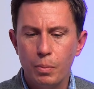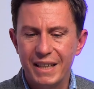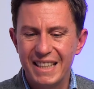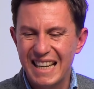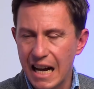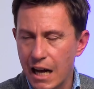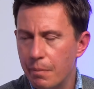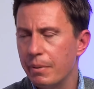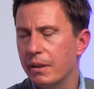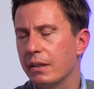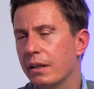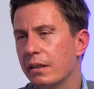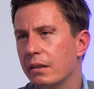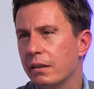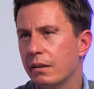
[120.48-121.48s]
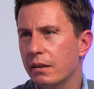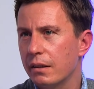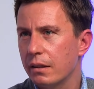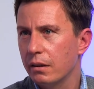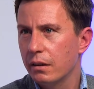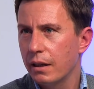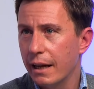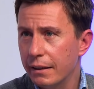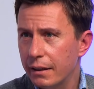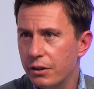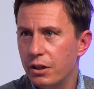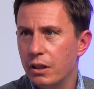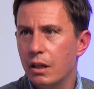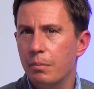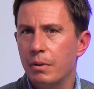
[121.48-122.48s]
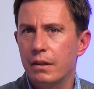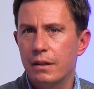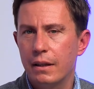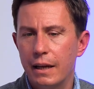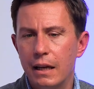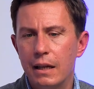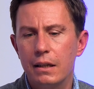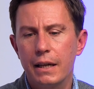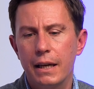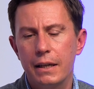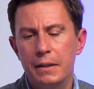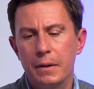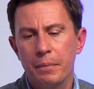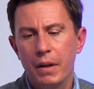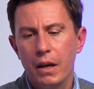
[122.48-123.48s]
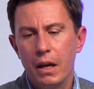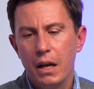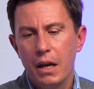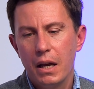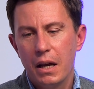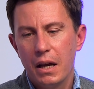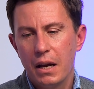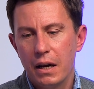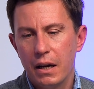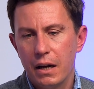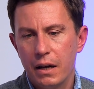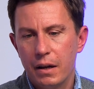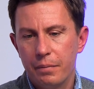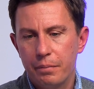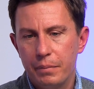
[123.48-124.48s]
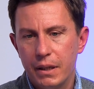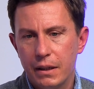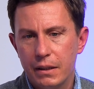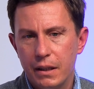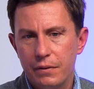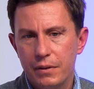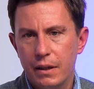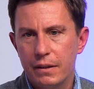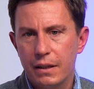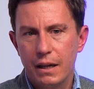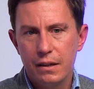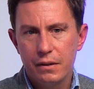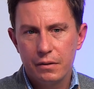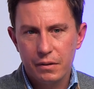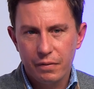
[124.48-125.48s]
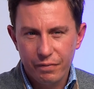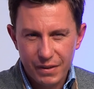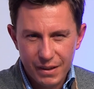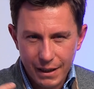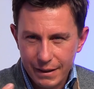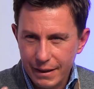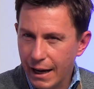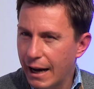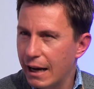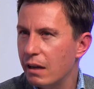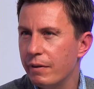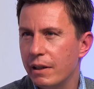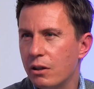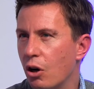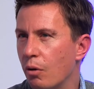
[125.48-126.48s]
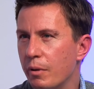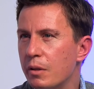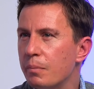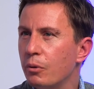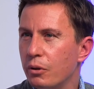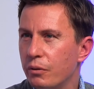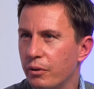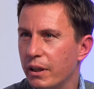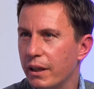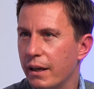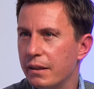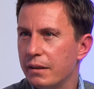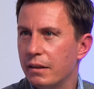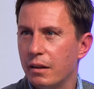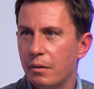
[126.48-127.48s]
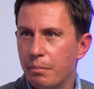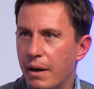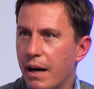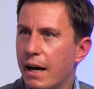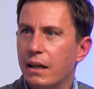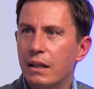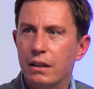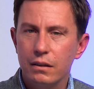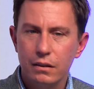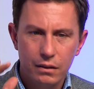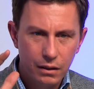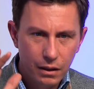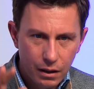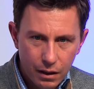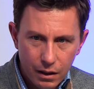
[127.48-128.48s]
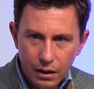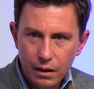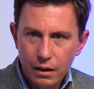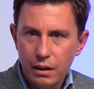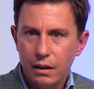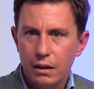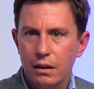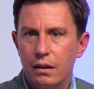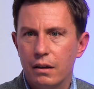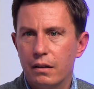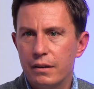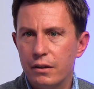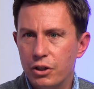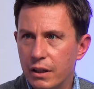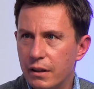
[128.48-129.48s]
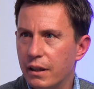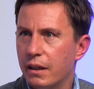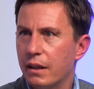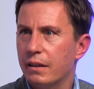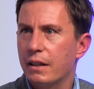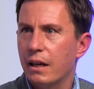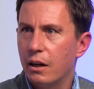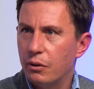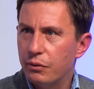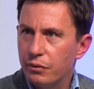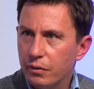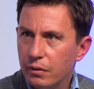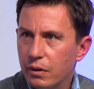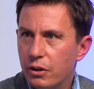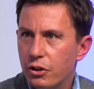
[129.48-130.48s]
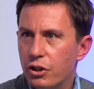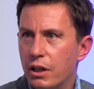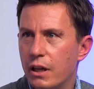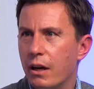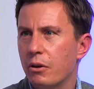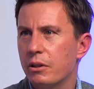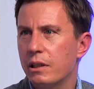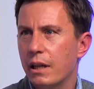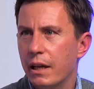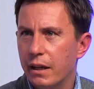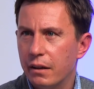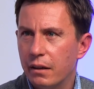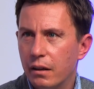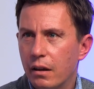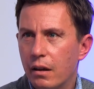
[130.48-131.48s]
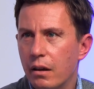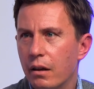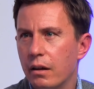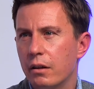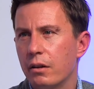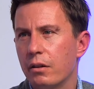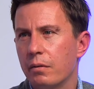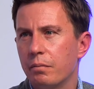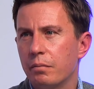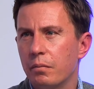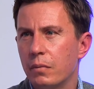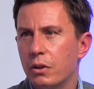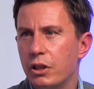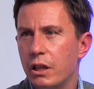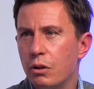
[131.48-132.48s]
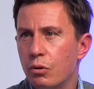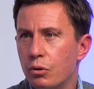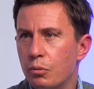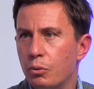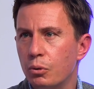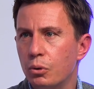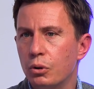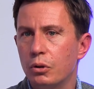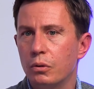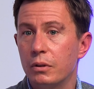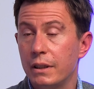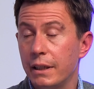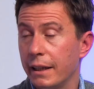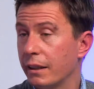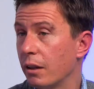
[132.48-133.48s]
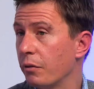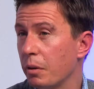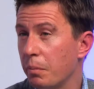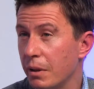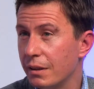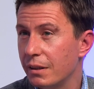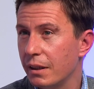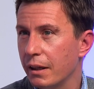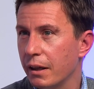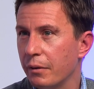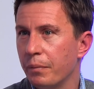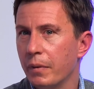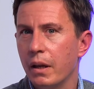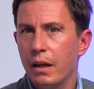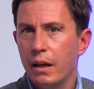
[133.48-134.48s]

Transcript: oberen Kartbahn jetzt in das andere Skigebiet Tanella geht. Ähm, Biaktiv Center als zentraler Willkommenspunkt für die Gäste, parken, äh, Skiticket kaufen, Ski ausleihen, äh, Skikurs buchen und direkt auf die Piste gehen.